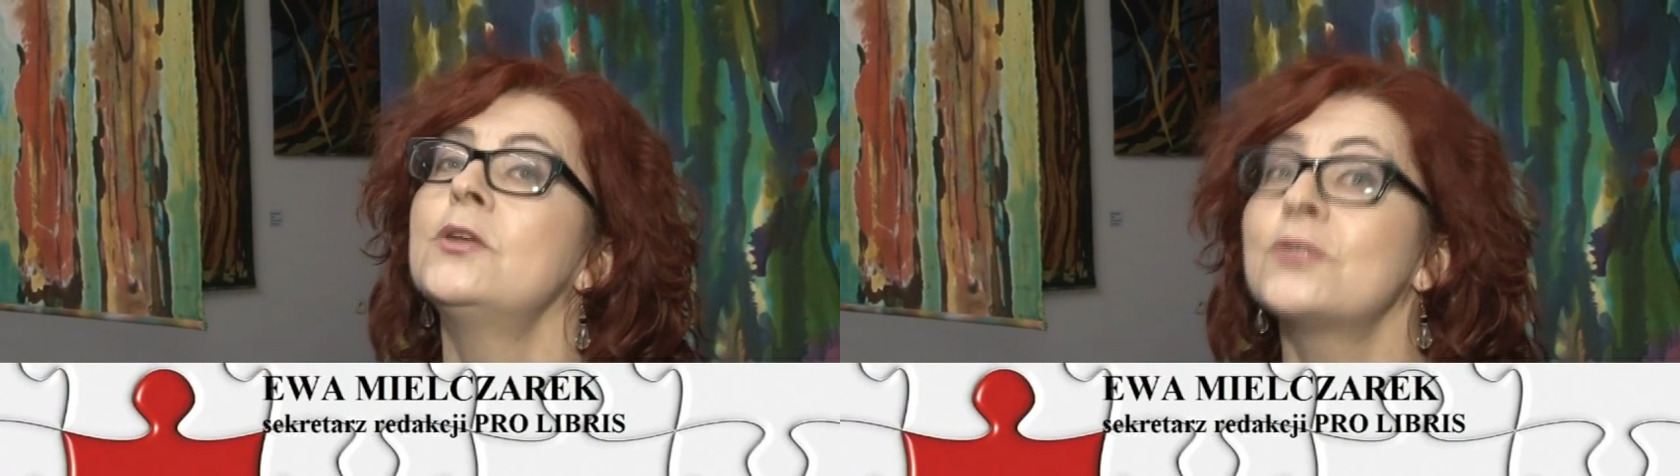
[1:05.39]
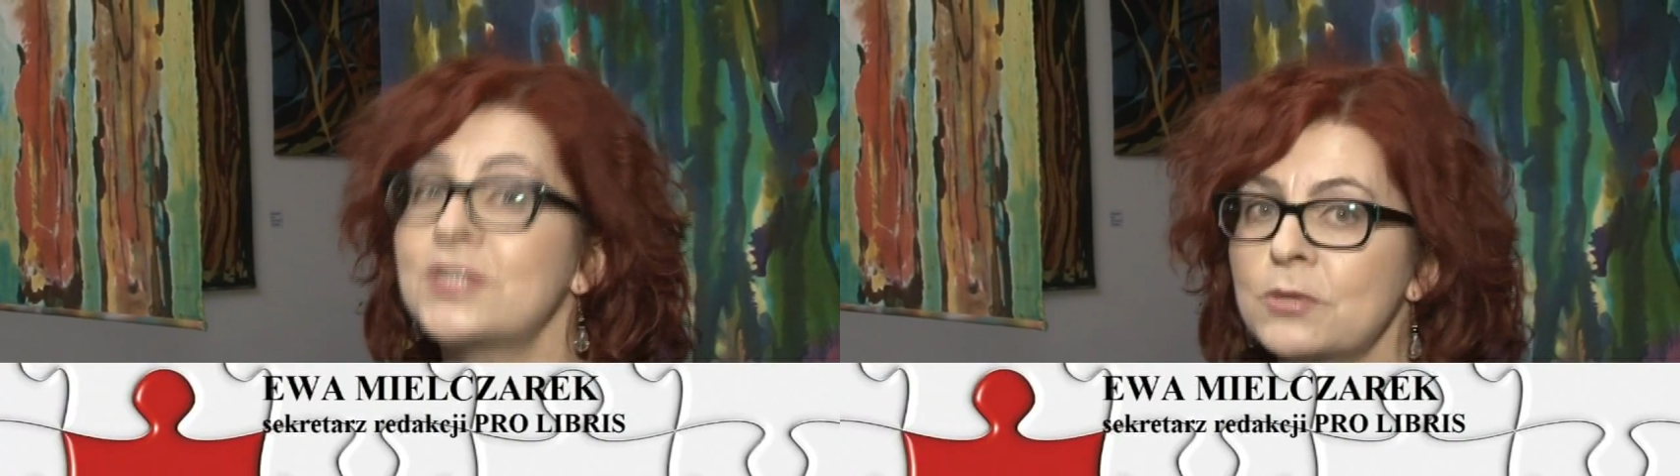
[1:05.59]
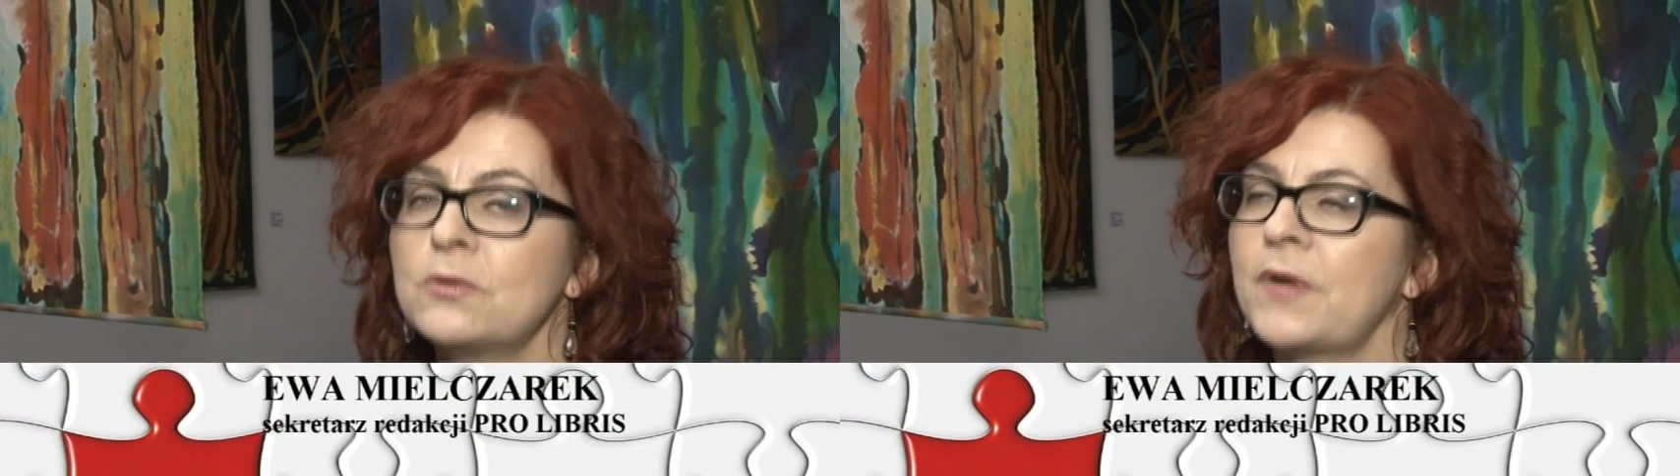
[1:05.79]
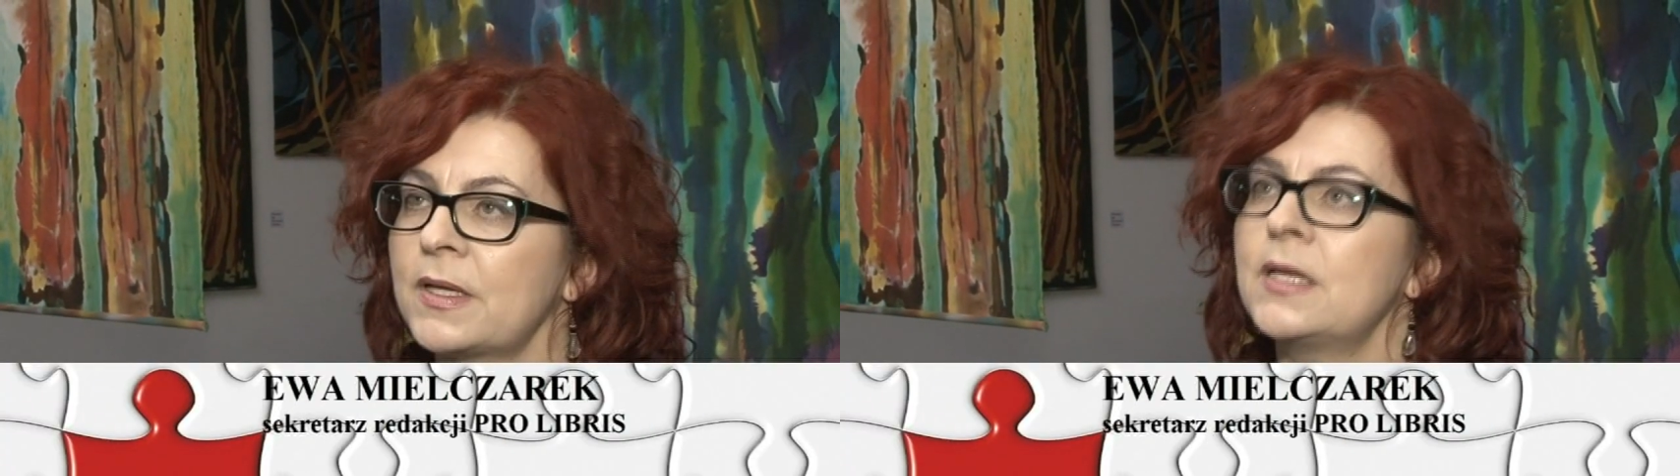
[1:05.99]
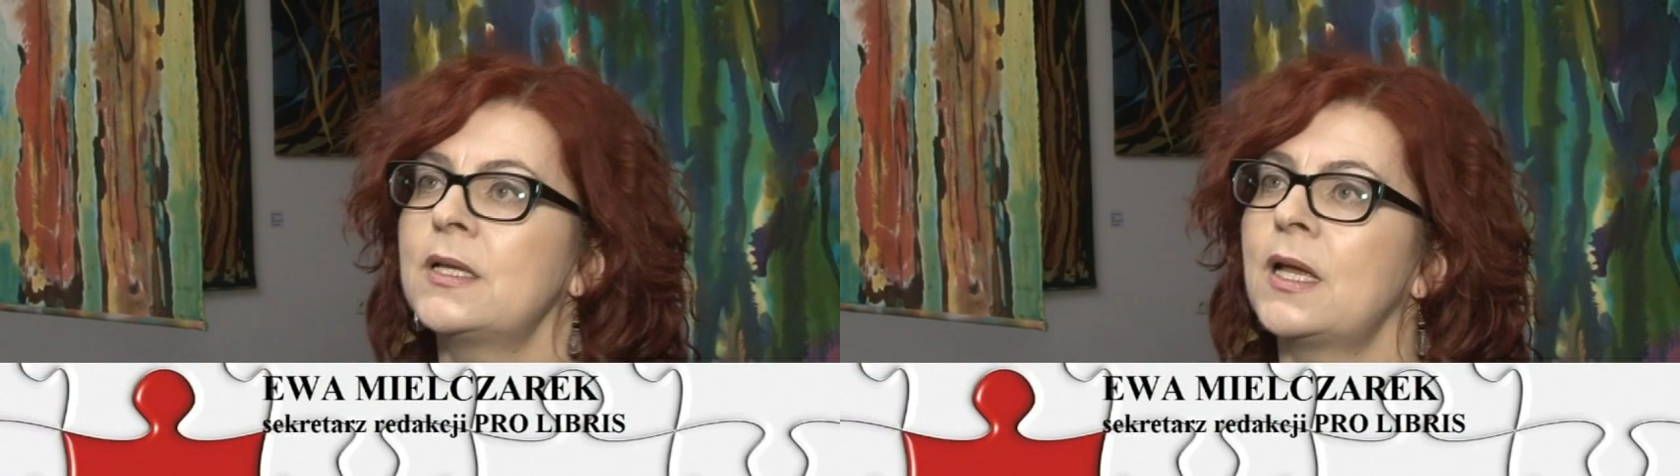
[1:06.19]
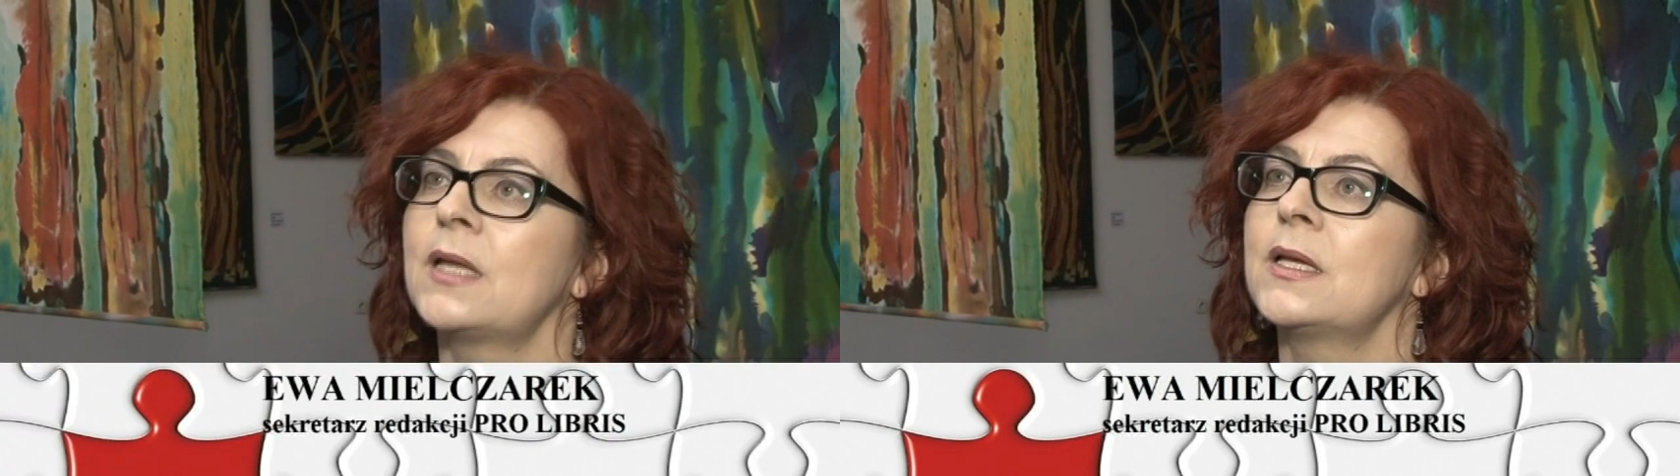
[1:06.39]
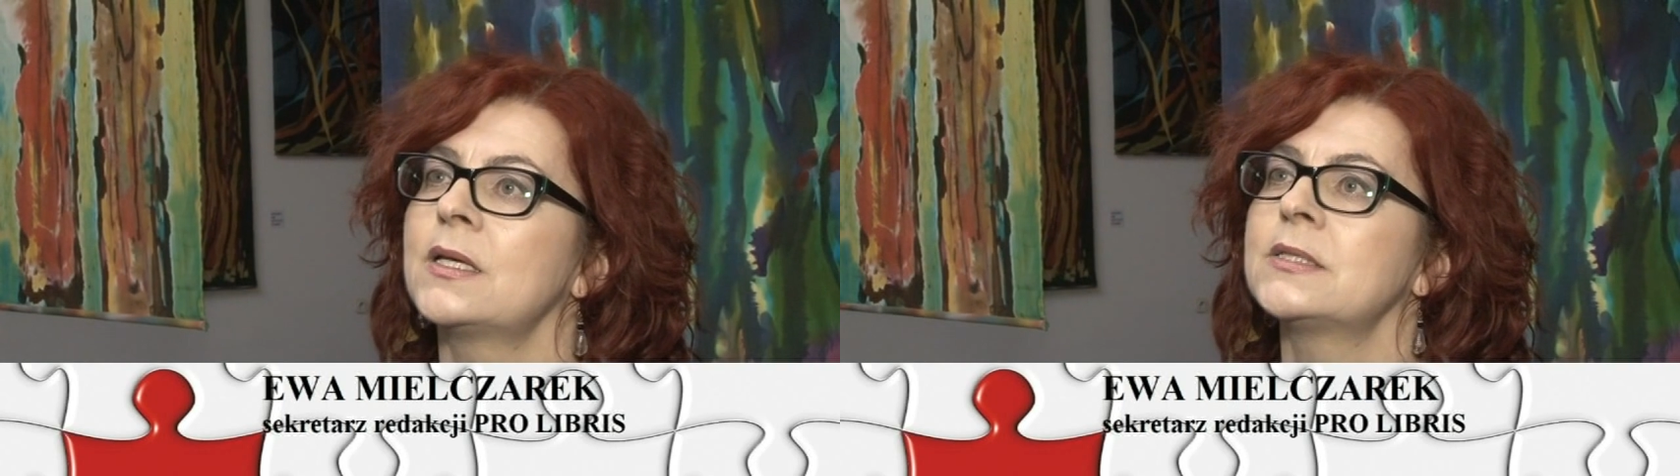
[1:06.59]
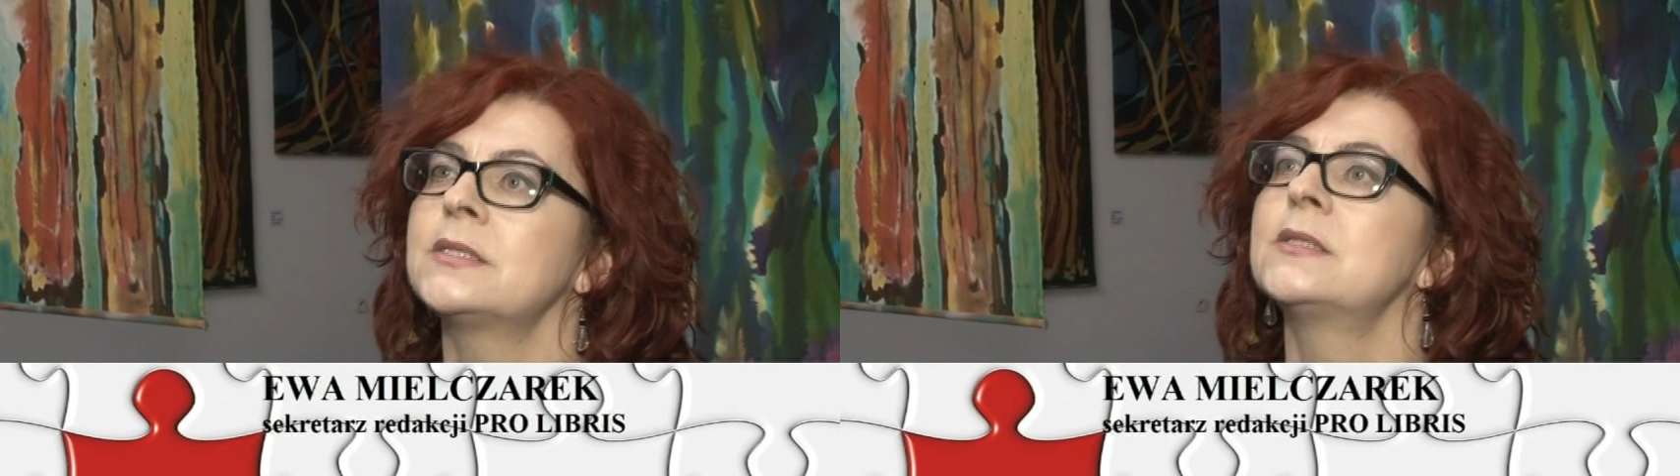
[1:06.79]
nieodżałowanej dla
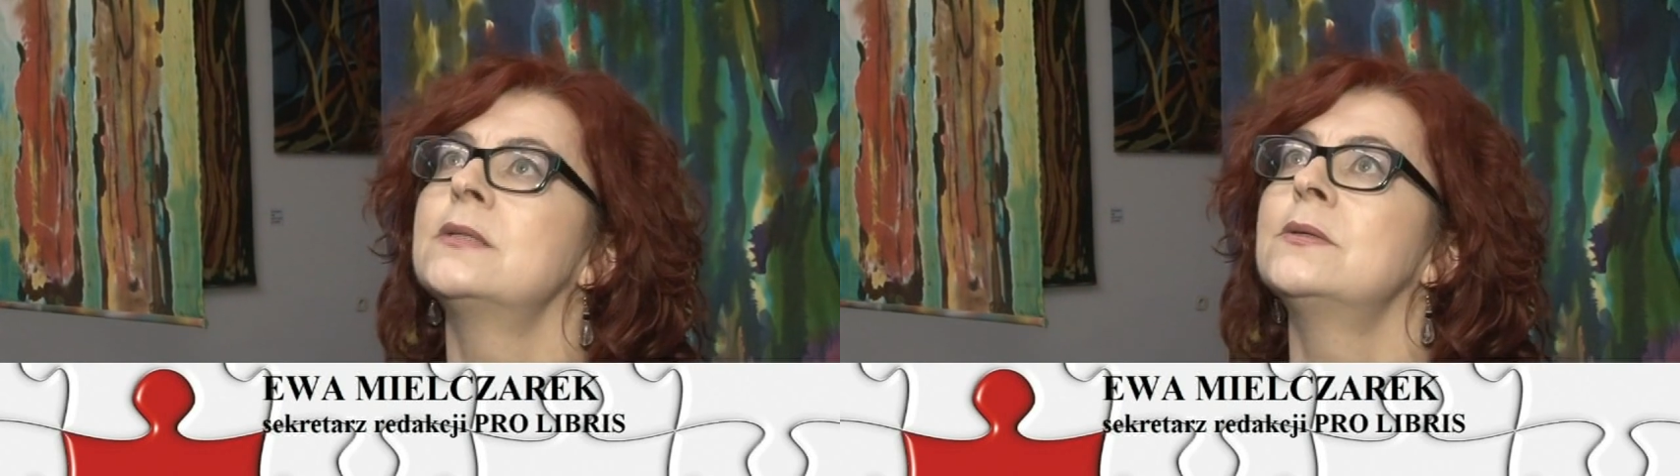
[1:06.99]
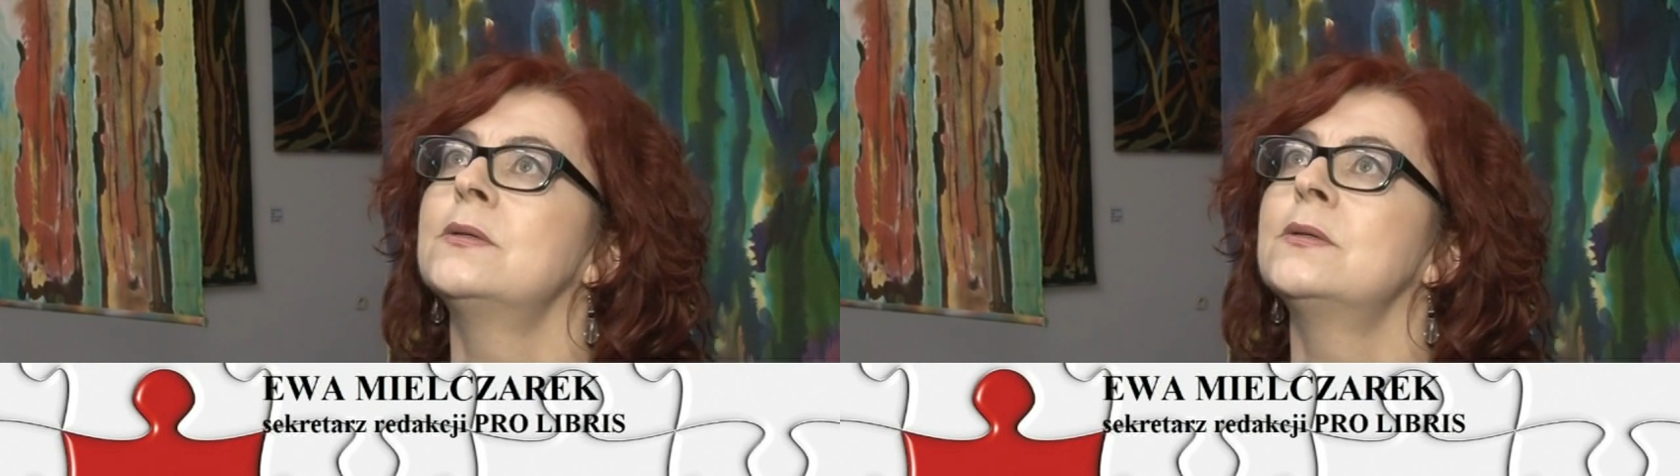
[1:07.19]
nas